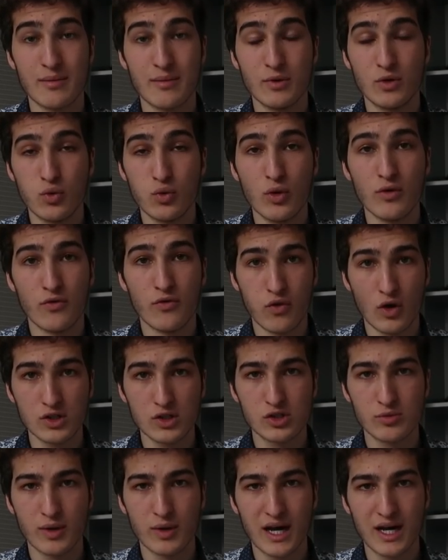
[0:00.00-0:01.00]
Abitur
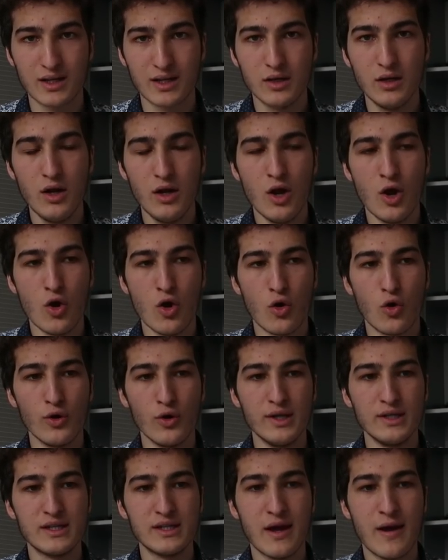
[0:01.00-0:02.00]
vorzubereiten.
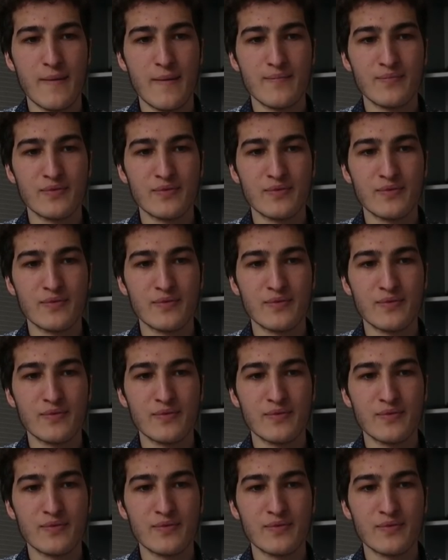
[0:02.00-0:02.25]
Und